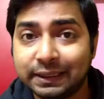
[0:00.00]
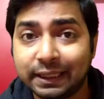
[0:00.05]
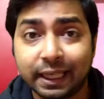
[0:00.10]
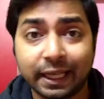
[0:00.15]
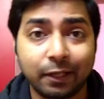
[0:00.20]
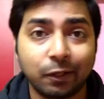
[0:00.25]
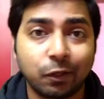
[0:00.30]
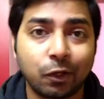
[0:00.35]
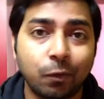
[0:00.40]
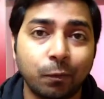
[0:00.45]
আমার
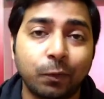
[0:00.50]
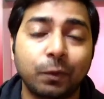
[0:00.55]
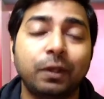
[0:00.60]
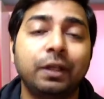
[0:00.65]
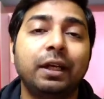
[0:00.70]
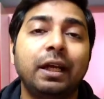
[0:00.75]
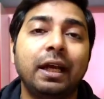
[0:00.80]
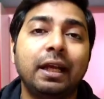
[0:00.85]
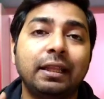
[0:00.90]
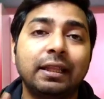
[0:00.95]
সেকেন্ড খবর
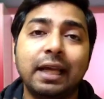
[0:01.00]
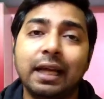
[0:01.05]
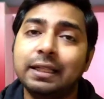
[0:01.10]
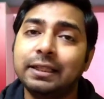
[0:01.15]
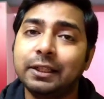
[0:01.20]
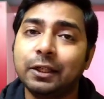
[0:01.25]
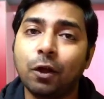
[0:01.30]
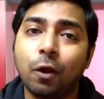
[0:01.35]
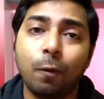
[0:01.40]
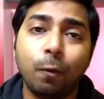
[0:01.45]

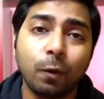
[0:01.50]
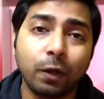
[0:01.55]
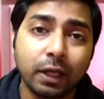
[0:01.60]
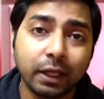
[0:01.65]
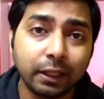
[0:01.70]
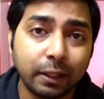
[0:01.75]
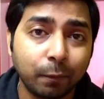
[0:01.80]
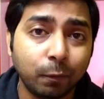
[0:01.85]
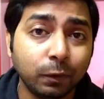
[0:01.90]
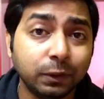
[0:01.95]
থার্ড যে
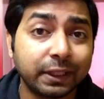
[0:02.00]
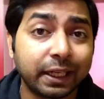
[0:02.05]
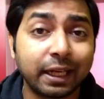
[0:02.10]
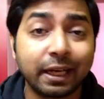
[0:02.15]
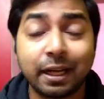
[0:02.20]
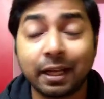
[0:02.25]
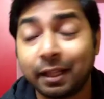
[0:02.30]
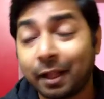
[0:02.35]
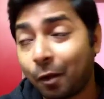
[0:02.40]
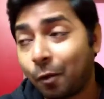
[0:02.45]
খবরটা দেবো
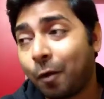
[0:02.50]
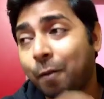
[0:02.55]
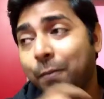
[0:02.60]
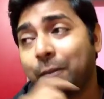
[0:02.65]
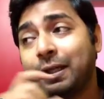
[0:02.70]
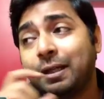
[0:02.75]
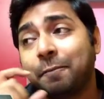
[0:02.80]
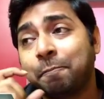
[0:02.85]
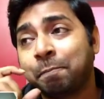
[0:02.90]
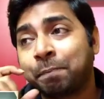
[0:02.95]
সেখানে দেখো
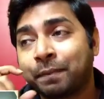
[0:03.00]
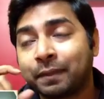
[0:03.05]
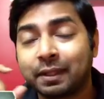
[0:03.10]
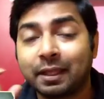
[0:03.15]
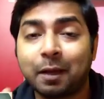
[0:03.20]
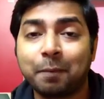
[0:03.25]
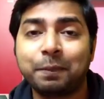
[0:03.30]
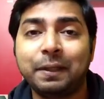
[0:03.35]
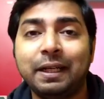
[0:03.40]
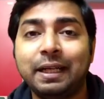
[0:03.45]
আমি
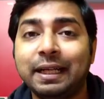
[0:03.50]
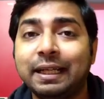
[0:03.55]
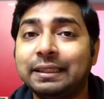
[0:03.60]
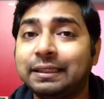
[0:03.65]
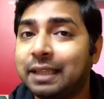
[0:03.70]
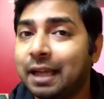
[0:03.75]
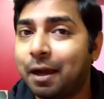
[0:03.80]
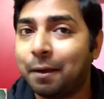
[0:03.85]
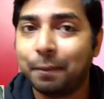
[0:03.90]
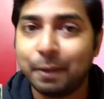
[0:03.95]
থামলে
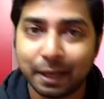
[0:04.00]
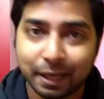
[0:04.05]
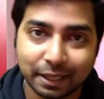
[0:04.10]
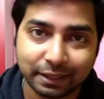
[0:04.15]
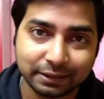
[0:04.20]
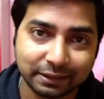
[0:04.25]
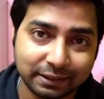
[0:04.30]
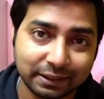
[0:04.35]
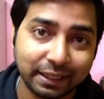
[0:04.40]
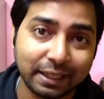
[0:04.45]
লিখেছি আবার
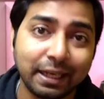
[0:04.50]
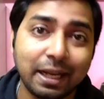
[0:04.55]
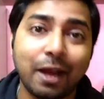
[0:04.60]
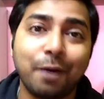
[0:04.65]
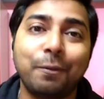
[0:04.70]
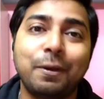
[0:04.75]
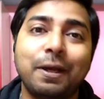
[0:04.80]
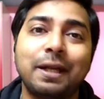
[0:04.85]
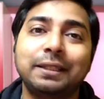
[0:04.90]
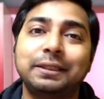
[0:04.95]
আসছে এখানে
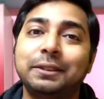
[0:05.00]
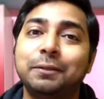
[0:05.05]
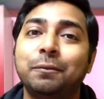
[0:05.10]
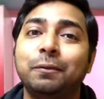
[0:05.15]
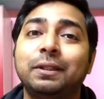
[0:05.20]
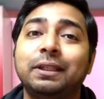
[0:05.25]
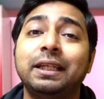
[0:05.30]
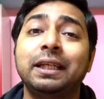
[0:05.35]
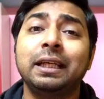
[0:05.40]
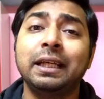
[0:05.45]
আবার আসছে
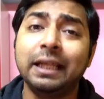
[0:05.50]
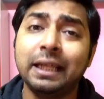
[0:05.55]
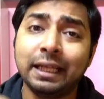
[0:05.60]
বলতে